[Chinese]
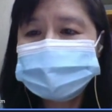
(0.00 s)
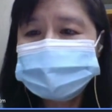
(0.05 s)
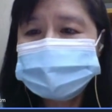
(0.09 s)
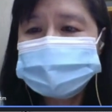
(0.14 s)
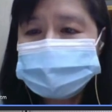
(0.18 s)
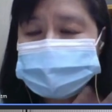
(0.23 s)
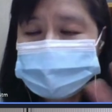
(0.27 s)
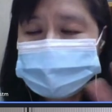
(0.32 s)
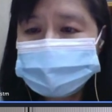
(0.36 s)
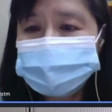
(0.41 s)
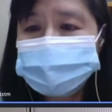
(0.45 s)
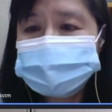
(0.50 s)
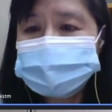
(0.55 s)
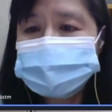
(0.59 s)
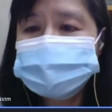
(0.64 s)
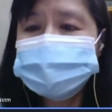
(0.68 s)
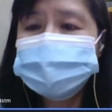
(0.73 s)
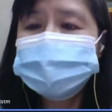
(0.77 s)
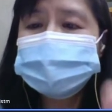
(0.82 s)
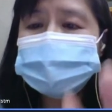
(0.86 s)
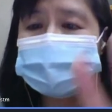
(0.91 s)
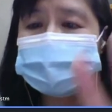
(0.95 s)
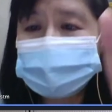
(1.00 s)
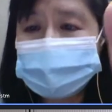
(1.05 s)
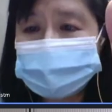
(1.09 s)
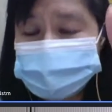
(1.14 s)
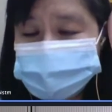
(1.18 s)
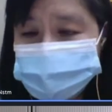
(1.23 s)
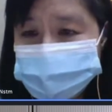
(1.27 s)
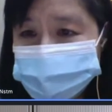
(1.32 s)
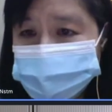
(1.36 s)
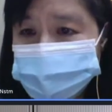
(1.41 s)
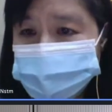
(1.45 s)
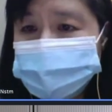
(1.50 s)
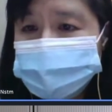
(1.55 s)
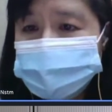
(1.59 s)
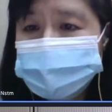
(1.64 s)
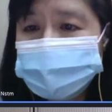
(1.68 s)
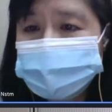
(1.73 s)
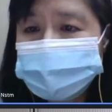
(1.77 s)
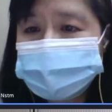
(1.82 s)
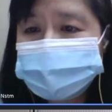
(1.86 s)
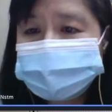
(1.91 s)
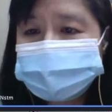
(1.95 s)
那这些东西就你拿去运
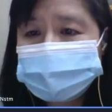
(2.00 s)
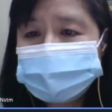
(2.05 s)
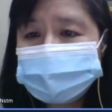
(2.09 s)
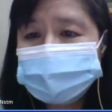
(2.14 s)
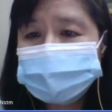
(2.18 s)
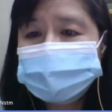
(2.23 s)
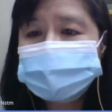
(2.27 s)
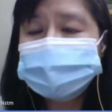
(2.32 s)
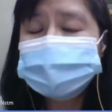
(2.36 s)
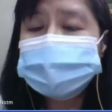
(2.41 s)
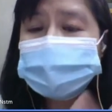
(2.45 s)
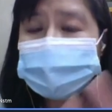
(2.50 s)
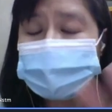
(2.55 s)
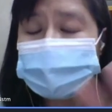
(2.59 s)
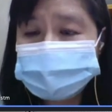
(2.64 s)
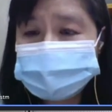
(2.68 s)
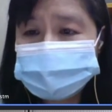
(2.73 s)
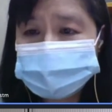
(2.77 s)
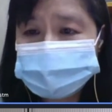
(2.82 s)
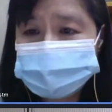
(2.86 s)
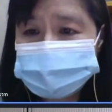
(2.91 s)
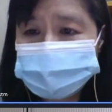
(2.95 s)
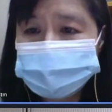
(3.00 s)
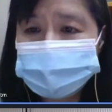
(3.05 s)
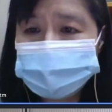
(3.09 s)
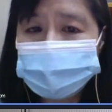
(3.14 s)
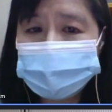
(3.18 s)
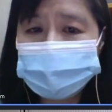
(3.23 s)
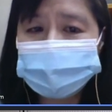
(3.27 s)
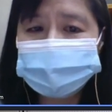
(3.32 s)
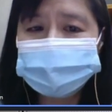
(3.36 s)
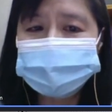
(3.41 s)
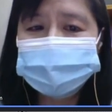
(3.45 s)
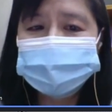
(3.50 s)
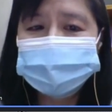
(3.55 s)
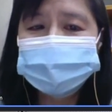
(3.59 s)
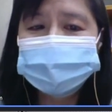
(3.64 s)
用，你了解就好